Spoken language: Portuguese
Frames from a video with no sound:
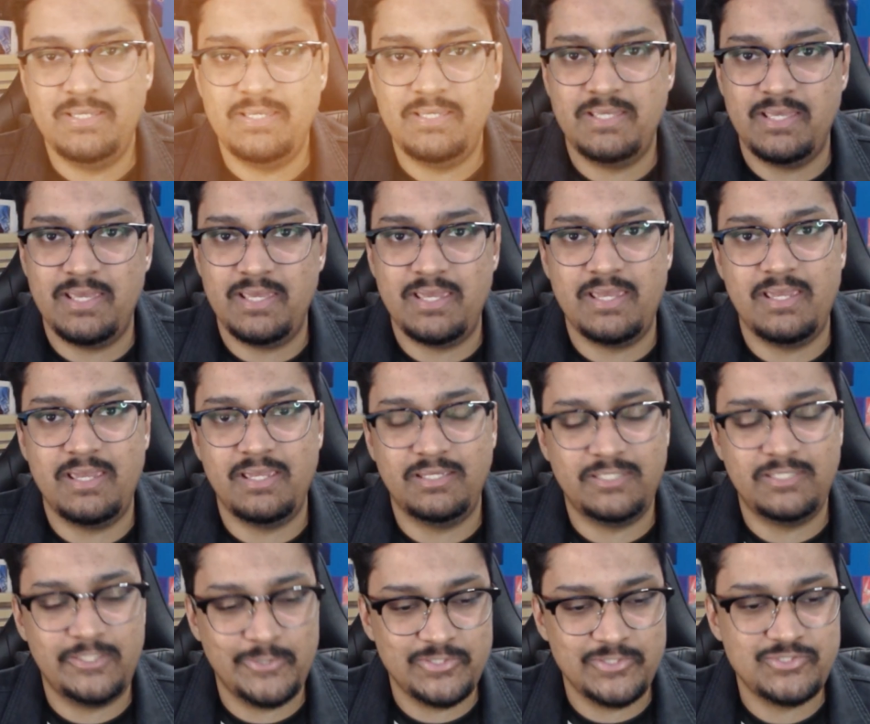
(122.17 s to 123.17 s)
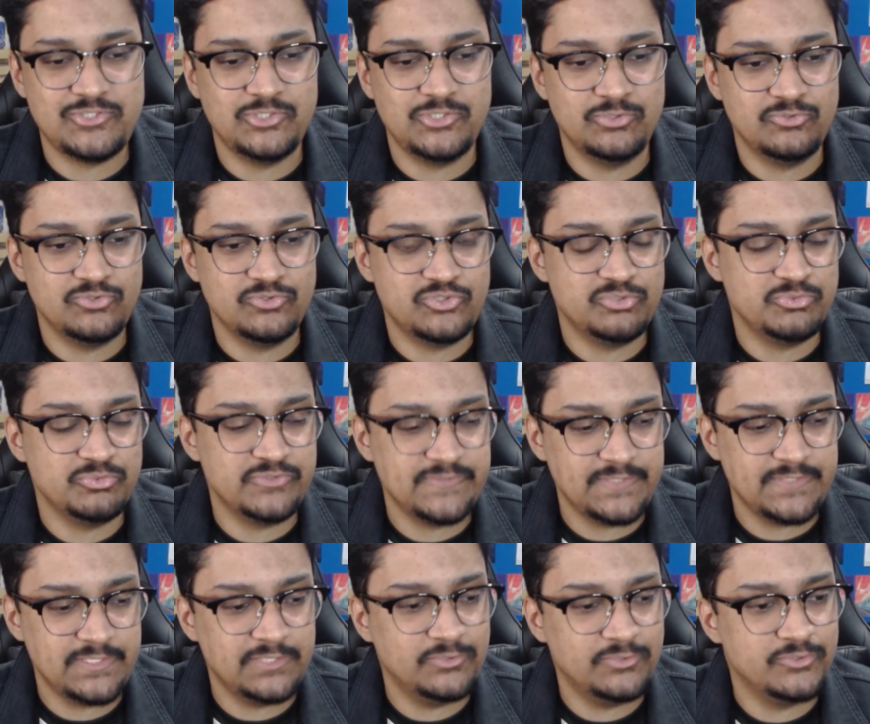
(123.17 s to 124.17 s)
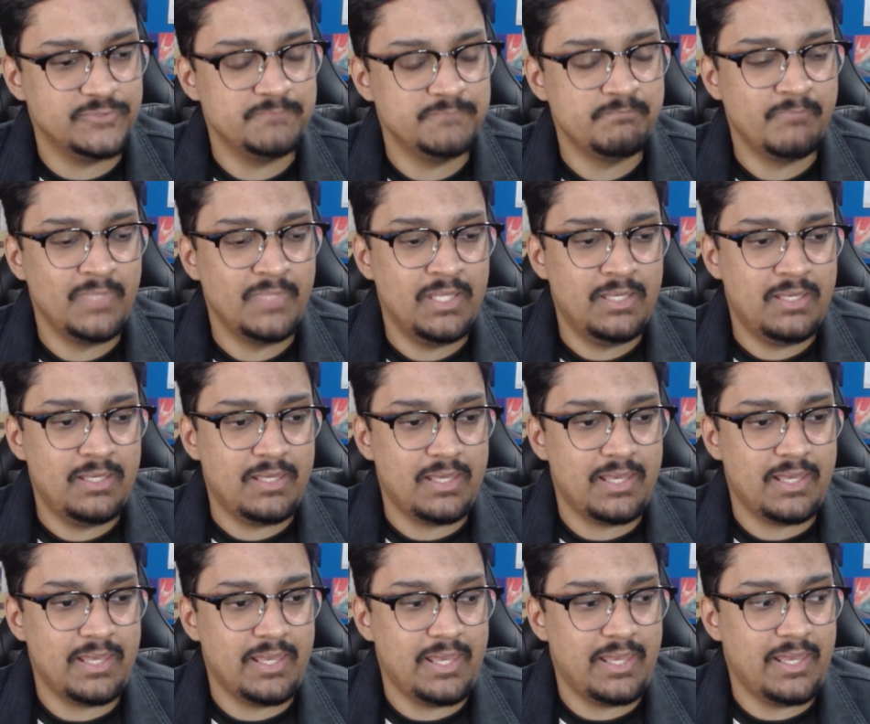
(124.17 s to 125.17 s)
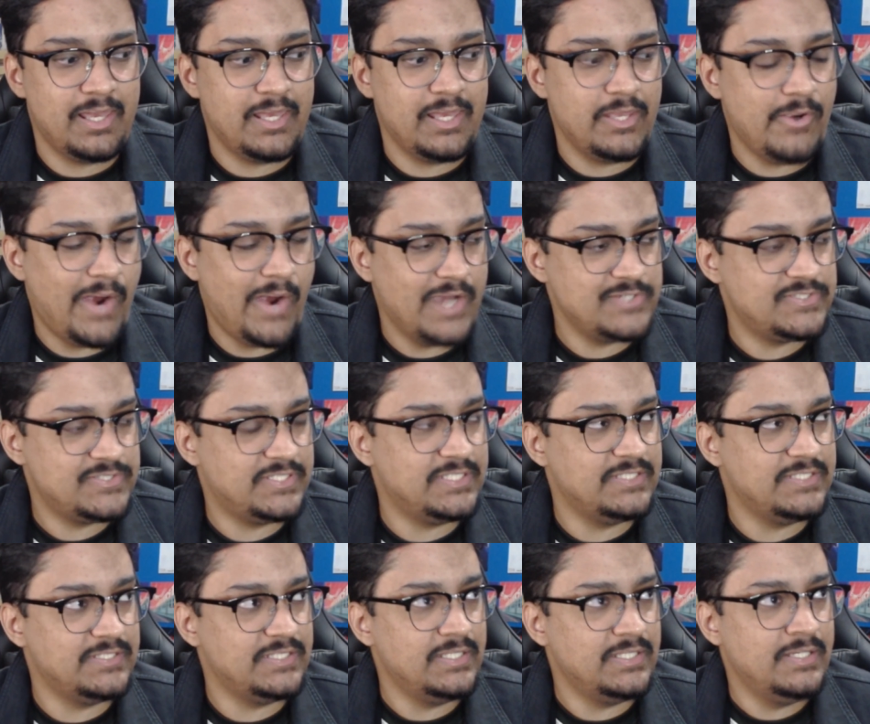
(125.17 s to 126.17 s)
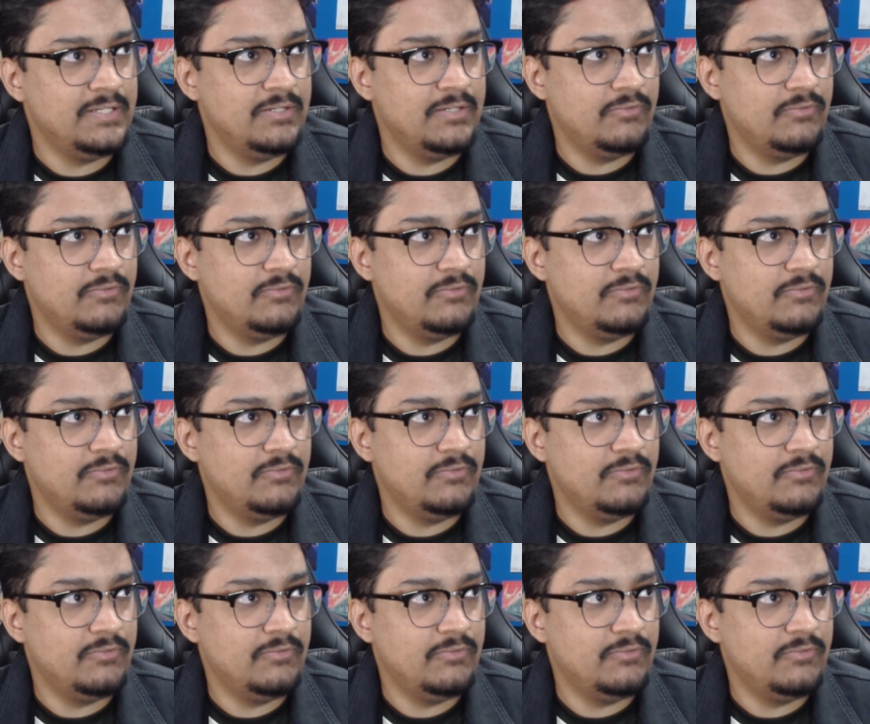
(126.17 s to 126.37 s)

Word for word: é, que eu assisti nos últimos anos. É, eu acho que.